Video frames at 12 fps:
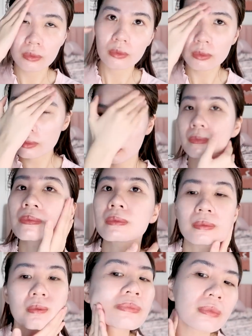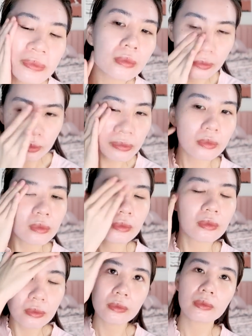trên da và nó cũng không để lại
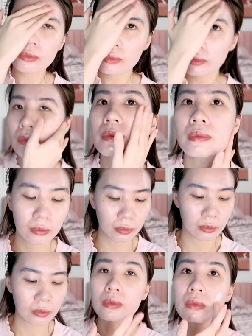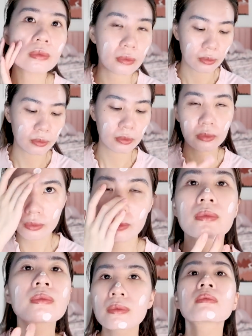bất cứ một cái sự vón cục hay là ghét
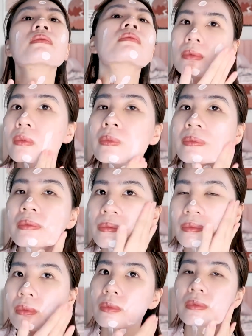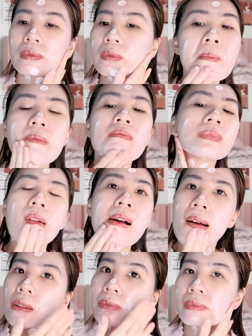gì vào buổi chiều cả. Đối với cả em này
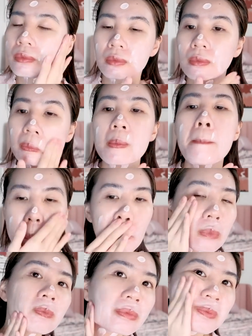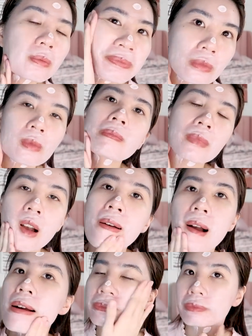thì mình thấy nói chung là ổn,
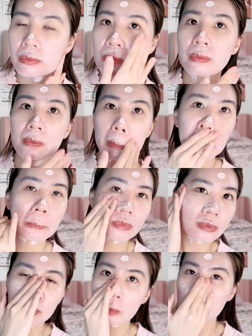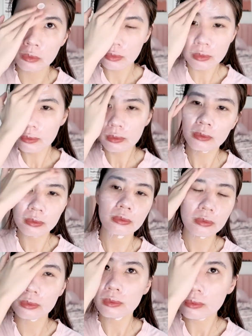và cái finish của nó
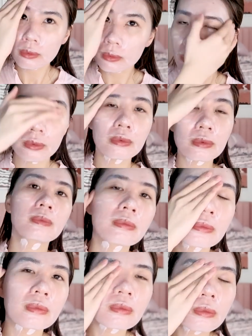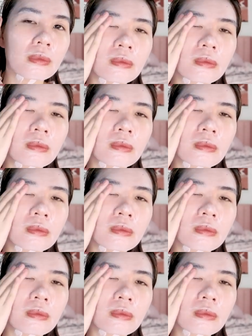sau khi mà sử dụng em này xong thì nó cũng